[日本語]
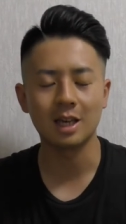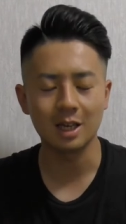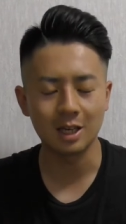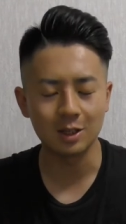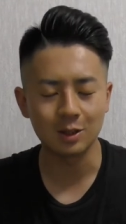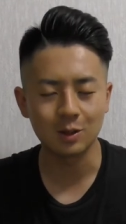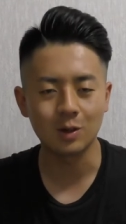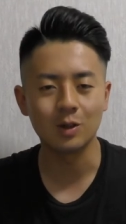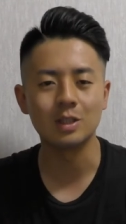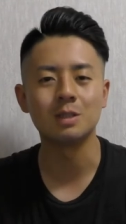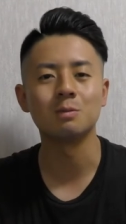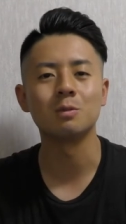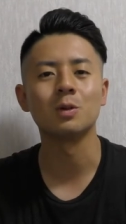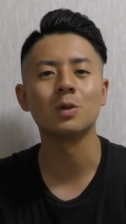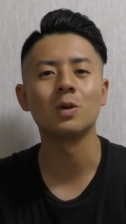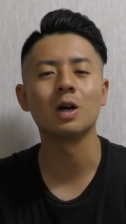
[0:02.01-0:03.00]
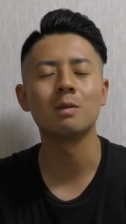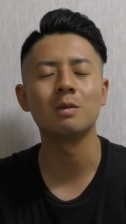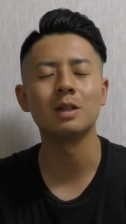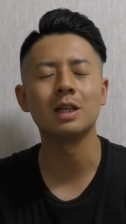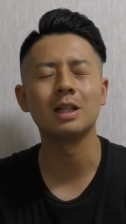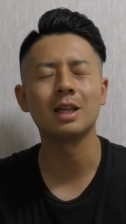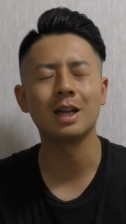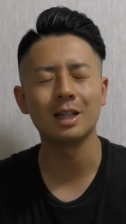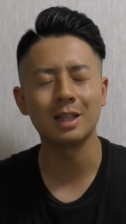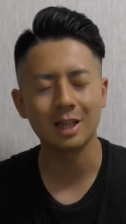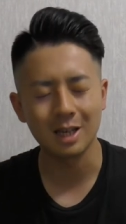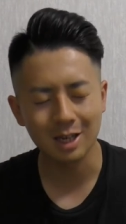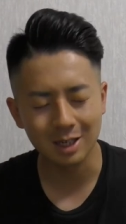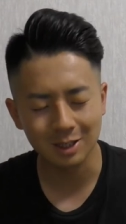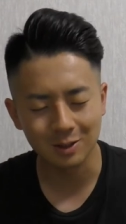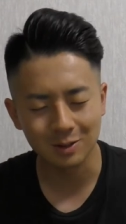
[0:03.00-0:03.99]
えー、っと、いつも動画見ていただい
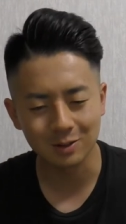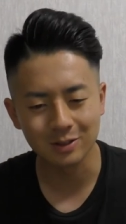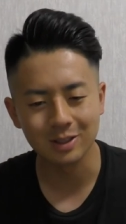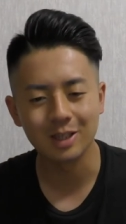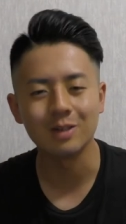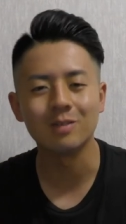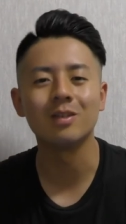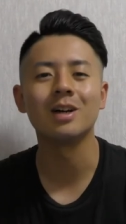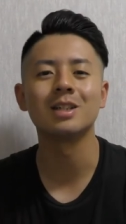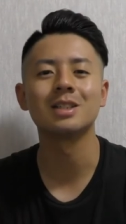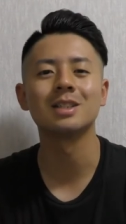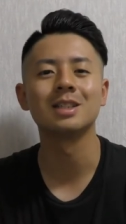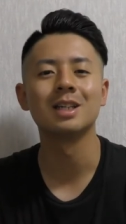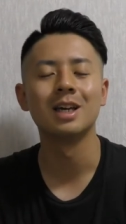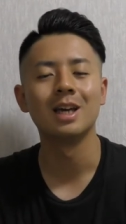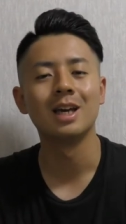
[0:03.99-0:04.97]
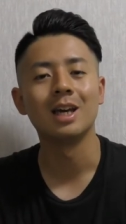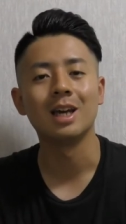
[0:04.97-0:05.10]
てありがとうございます。